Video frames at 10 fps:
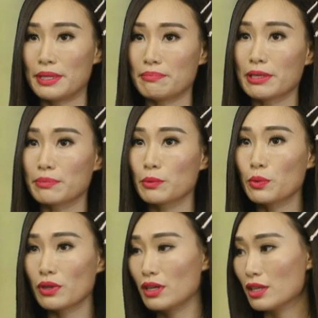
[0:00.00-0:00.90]
để mình
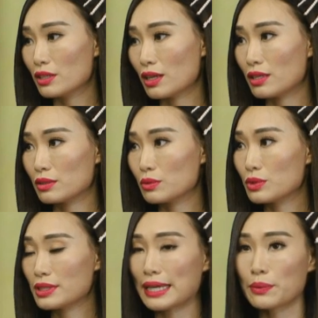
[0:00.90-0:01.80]
mua uh,
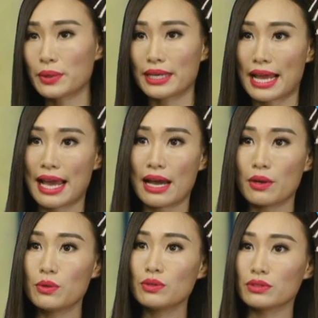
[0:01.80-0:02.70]
túi sách quần
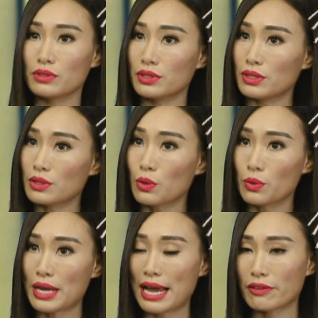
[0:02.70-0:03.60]
áo rồi
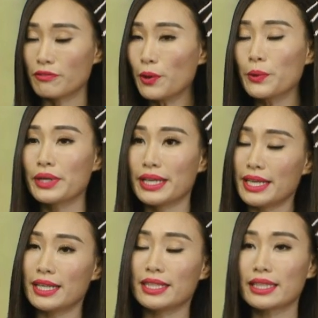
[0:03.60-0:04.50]
đồ đạc phone này
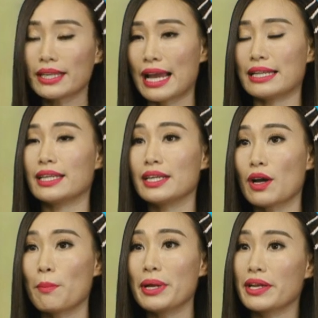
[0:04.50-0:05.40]
kia thì tất cả những cái
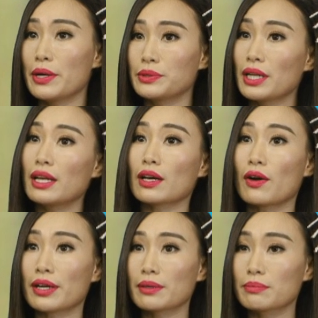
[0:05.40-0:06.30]
đó mình đều rất là
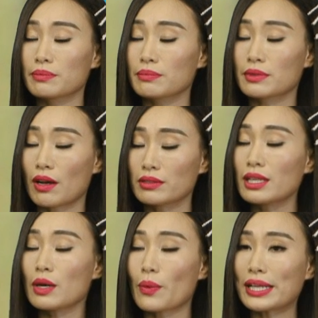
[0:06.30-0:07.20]
có ừ, có
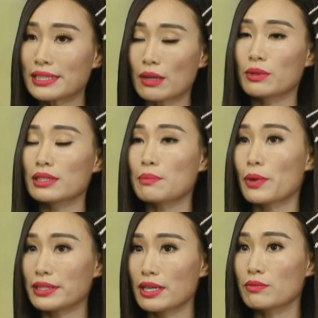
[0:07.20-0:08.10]
rất là quan trọng cái tầm
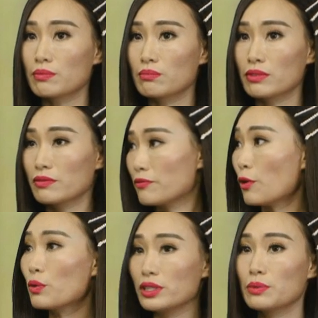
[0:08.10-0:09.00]
quan trọng
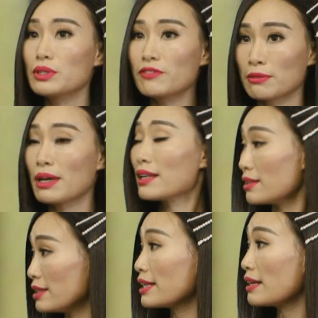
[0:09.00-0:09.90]
phone này giống như vật bất
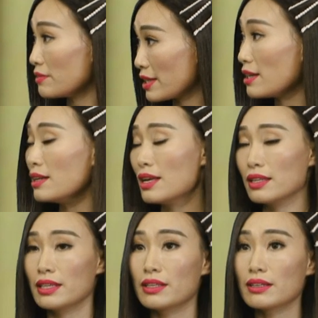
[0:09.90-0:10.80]
ly thân vậy đó
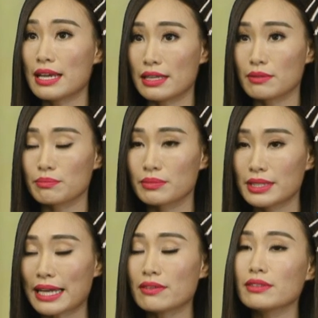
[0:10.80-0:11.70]
thì nó để
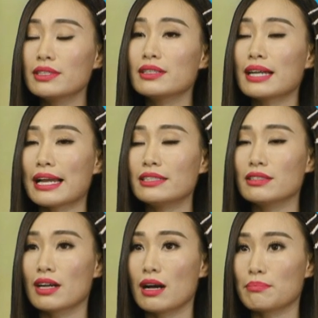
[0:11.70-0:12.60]
tránh những cái
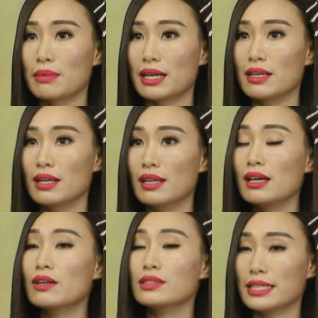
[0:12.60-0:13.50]
trường hợp mà
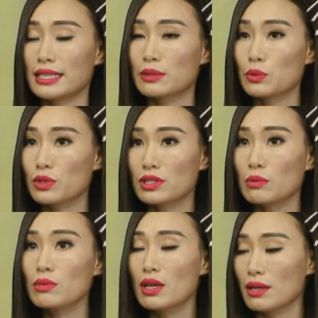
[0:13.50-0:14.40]
lỡ có xảy ra trong cuộc
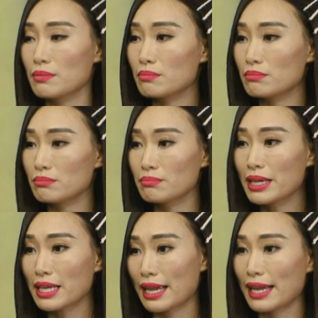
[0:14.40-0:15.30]
sống ừ,
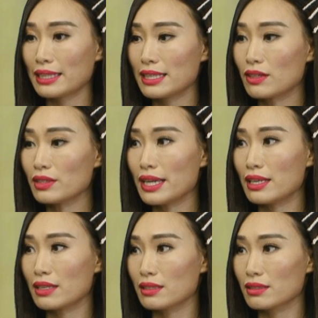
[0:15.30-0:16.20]
mình nghe thì có thể
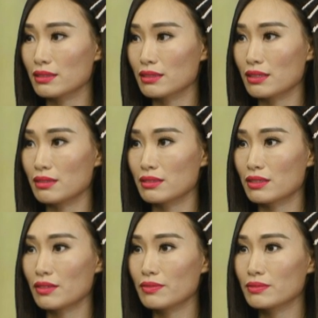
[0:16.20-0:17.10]
là uh, có